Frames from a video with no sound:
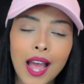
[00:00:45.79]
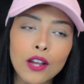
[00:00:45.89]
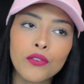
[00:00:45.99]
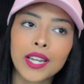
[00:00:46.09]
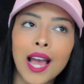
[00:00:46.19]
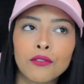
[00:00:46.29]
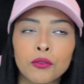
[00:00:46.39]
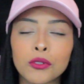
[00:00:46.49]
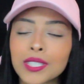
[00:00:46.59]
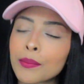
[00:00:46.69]
Aí eu falei, ah,
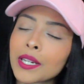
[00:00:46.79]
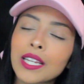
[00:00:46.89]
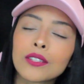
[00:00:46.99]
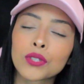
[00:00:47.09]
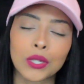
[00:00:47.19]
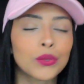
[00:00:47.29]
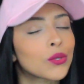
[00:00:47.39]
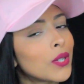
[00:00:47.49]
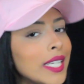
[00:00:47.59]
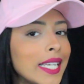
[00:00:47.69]
vou mostrar pra eles o que eu
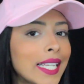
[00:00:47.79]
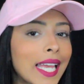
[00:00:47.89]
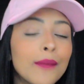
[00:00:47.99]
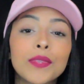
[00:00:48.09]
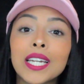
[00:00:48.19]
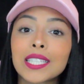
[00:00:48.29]
escolhi, né?